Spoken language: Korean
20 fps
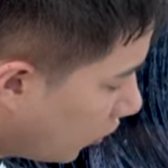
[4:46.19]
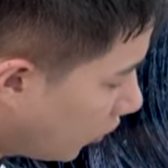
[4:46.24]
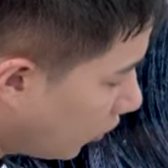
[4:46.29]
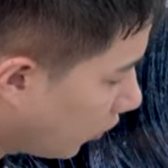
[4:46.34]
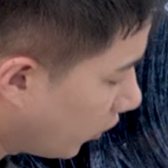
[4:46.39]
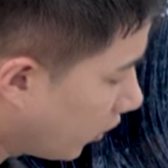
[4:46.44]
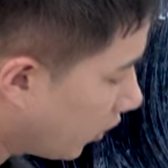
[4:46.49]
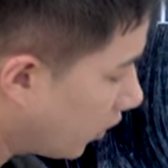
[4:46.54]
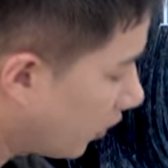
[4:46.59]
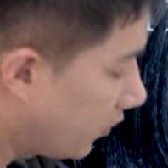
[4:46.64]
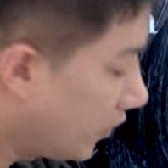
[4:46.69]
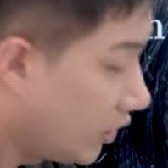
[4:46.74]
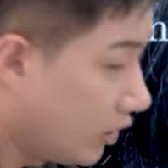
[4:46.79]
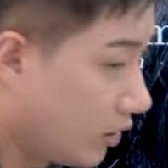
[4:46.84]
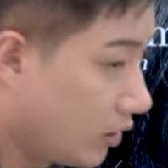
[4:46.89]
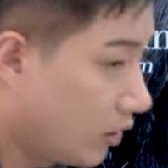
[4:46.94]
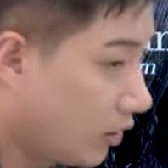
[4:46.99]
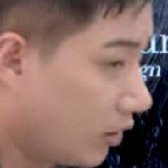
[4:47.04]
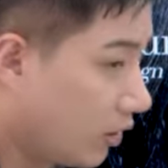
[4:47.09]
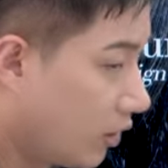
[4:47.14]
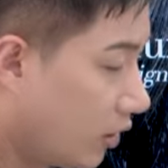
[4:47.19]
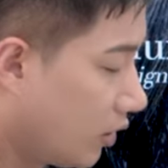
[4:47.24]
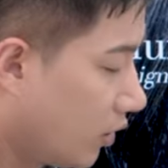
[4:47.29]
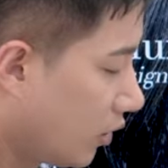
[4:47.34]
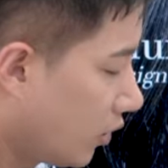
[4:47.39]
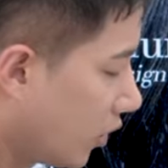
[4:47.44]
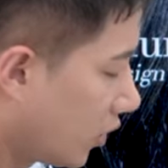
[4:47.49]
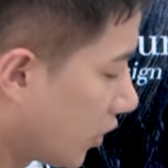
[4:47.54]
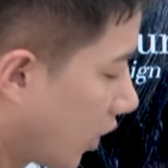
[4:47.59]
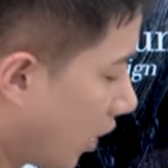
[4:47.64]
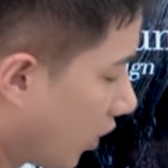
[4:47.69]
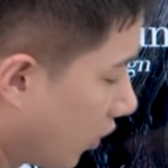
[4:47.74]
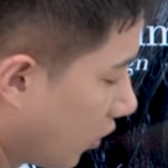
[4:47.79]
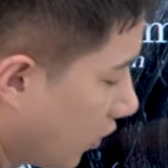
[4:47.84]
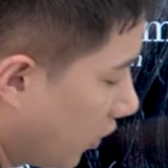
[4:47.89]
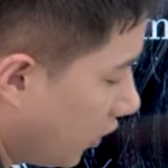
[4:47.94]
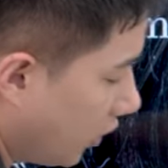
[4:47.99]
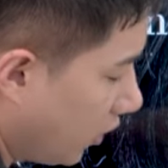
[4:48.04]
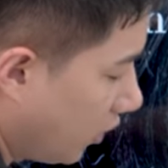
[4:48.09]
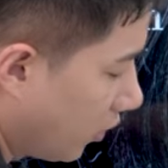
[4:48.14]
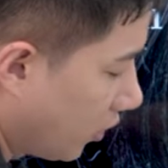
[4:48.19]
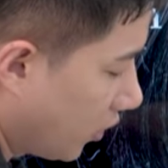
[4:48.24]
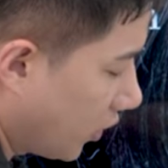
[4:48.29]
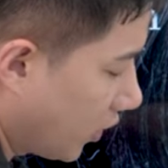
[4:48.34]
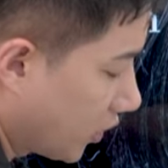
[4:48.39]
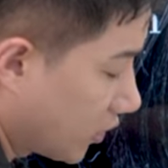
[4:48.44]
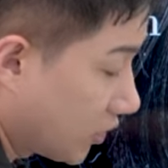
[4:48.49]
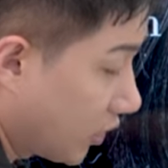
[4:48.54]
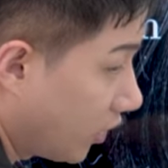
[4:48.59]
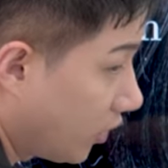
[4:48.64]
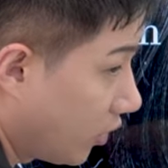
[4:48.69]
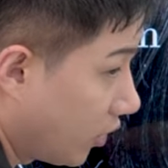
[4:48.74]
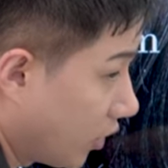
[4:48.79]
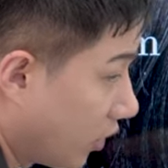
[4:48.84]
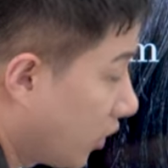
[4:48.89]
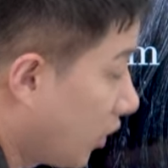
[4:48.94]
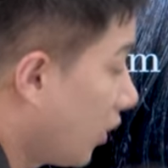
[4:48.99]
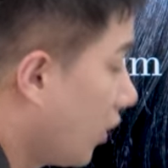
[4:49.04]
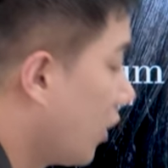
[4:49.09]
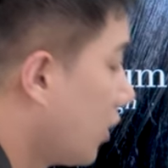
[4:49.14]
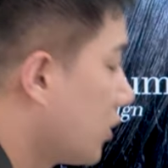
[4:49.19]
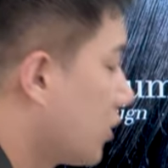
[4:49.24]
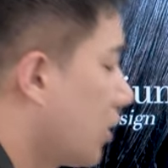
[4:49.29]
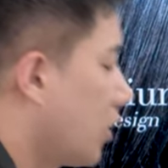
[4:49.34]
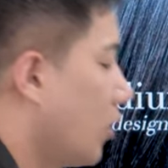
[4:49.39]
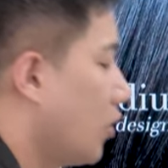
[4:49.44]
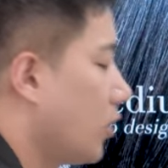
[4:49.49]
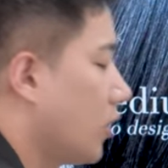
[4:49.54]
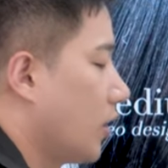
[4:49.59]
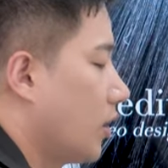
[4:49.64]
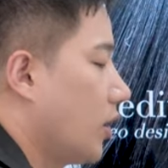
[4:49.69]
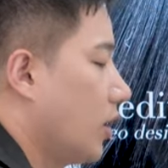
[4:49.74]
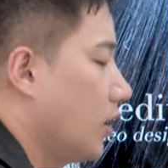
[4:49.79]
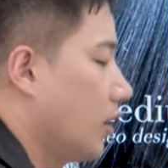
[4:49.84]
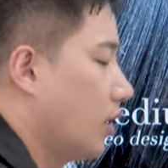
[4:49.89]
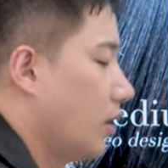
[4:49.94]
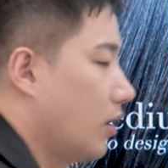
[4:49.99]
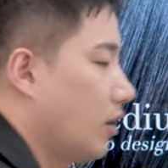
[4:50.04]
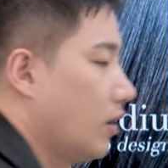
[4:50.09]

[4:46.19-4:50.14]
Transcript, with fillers: 뒤로 이렇게 밀려 그러니까 당연히 이렇게 잘려야 돼 스퀘어니까